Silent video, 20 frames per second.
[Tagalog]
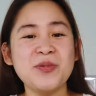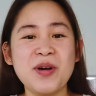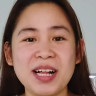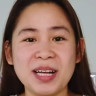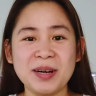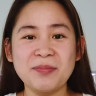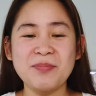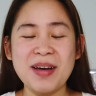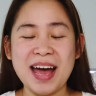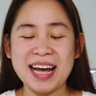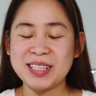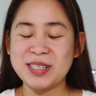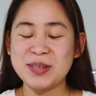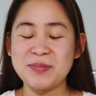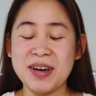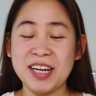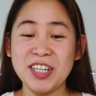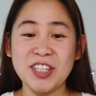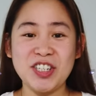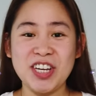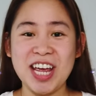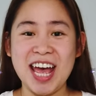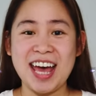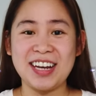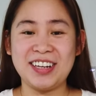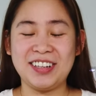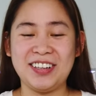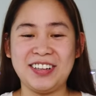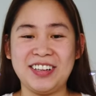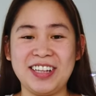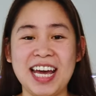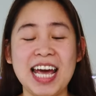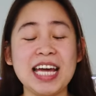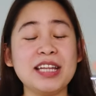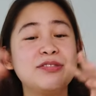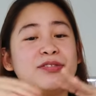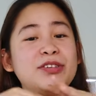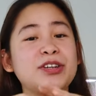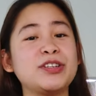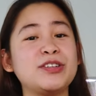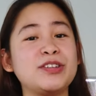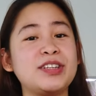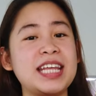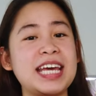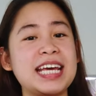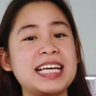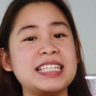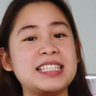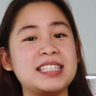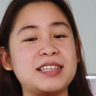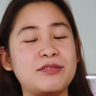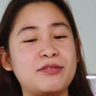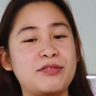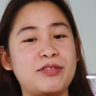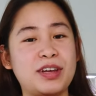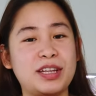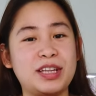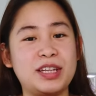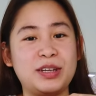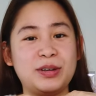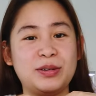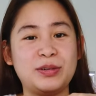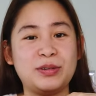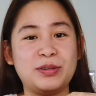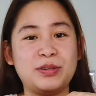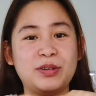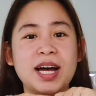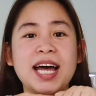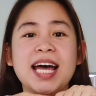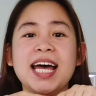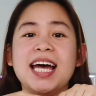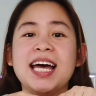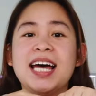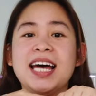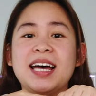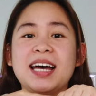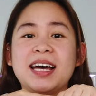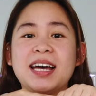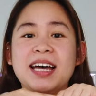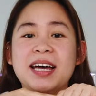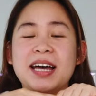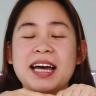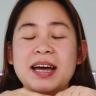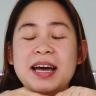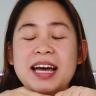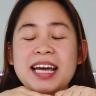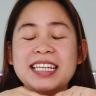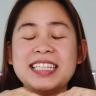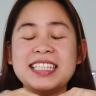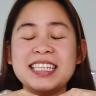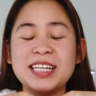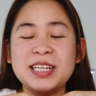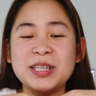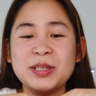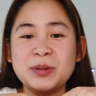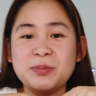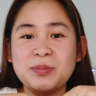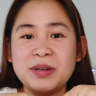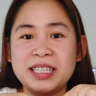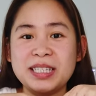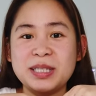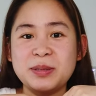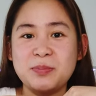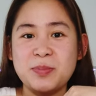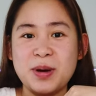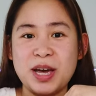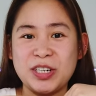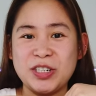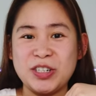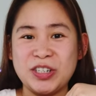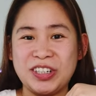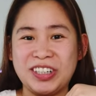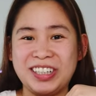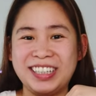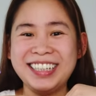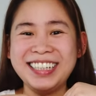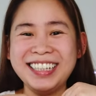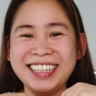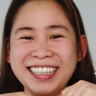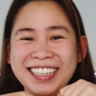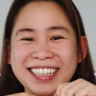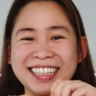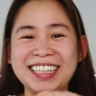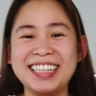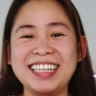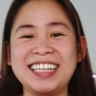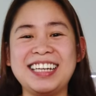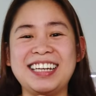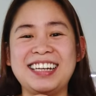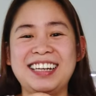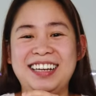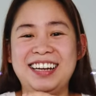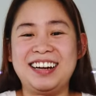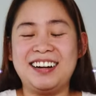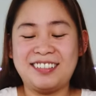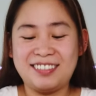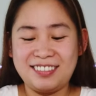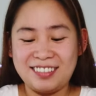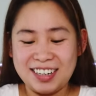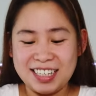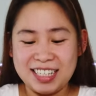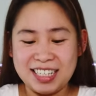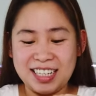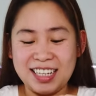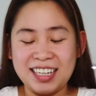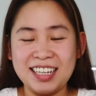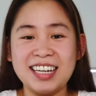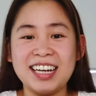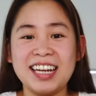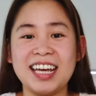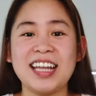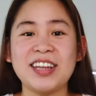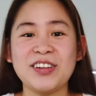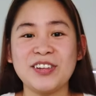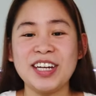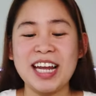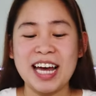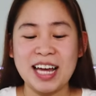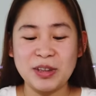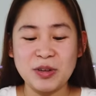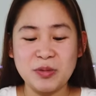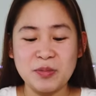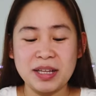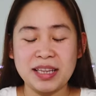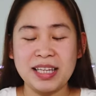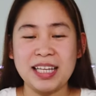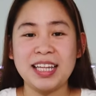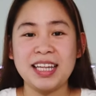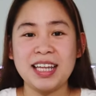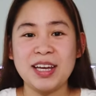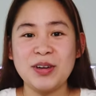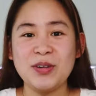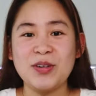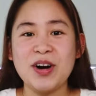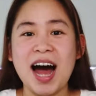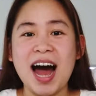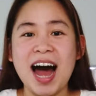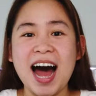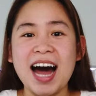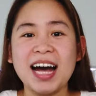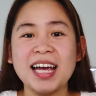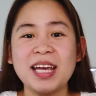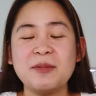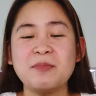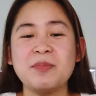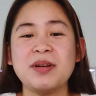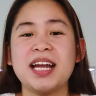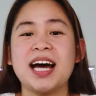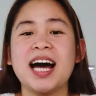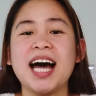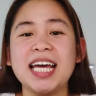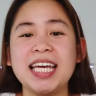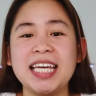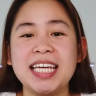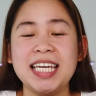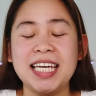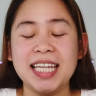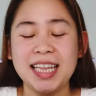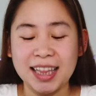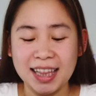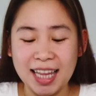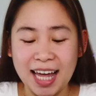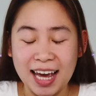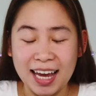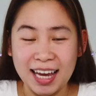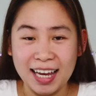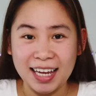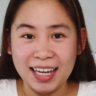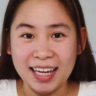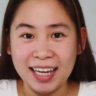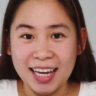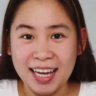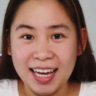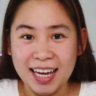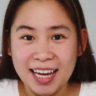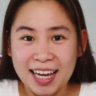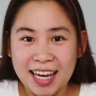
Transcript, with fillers: Welcome back to my channel and for today's video, it's a little bit special. Eee! Kinikilig ako kasi eto na, dumating na yung aking pinakahihintay.